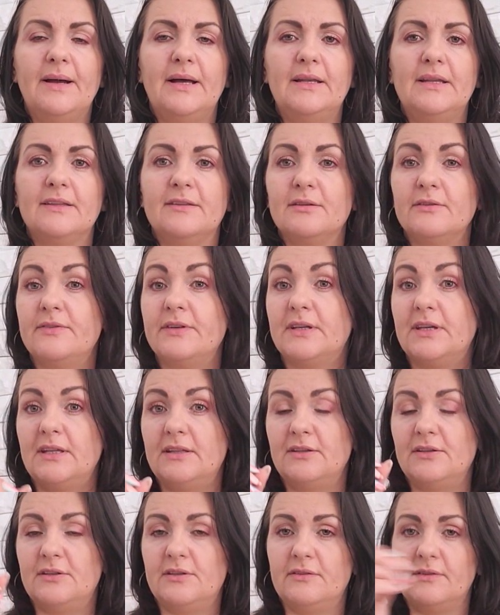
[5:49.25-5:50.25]
ale sobie
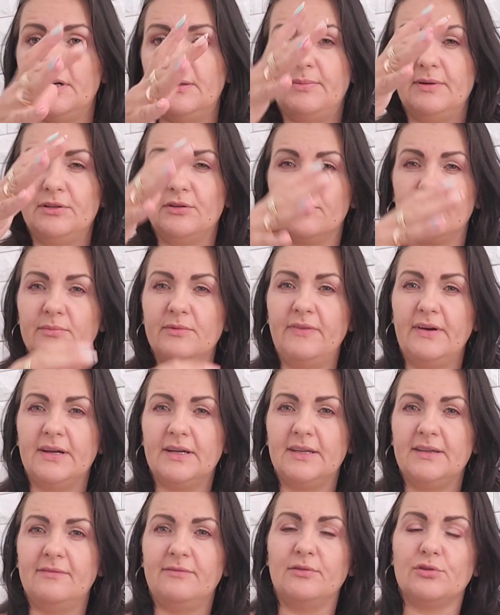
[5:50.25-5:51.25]
kiedyś chyba do
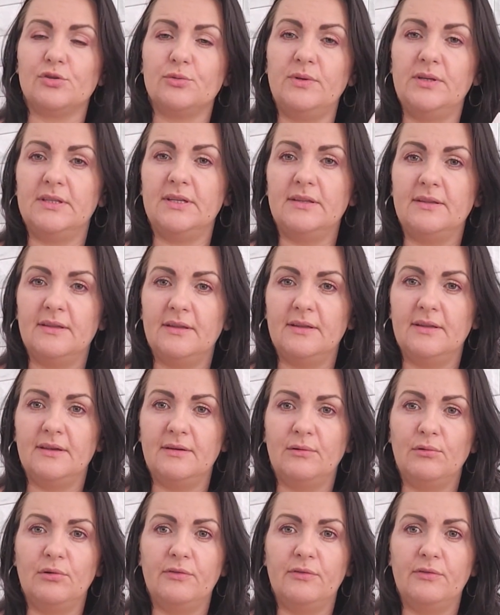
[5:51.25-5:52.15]
zmywarki włożył i ten y,